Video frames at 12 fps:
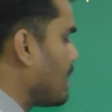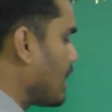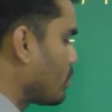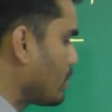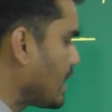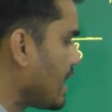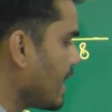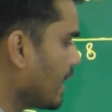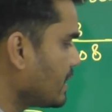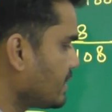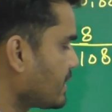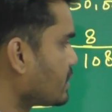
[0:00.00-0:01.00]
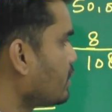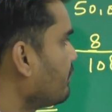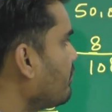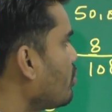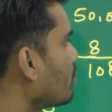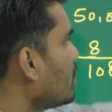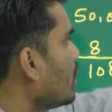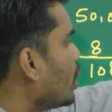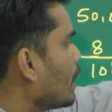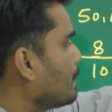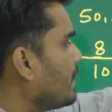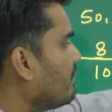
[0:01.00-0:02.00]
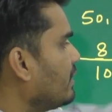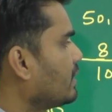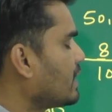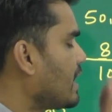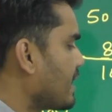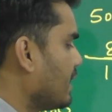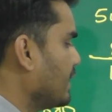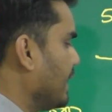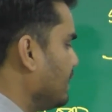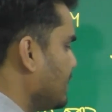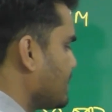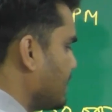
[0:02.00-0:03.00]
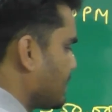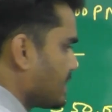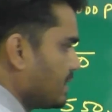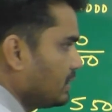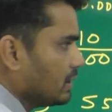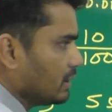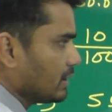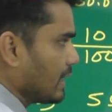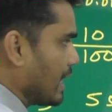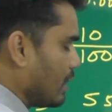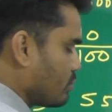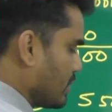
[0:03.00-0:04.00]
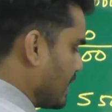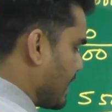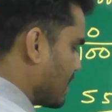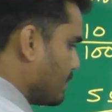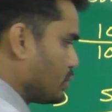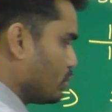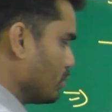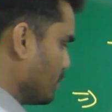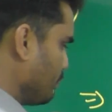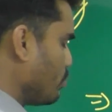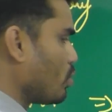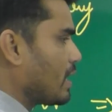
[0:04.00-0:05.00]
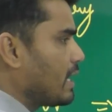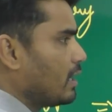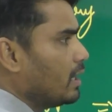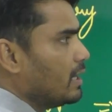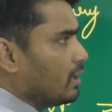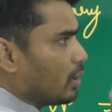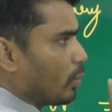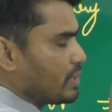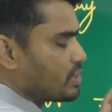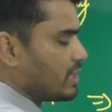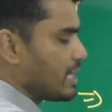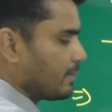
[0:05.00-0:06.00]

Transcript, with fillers: पारुल का आ गया 64 और पवन का आ गया 96,000 आ गया बच्चों पूरा क्वेश्चन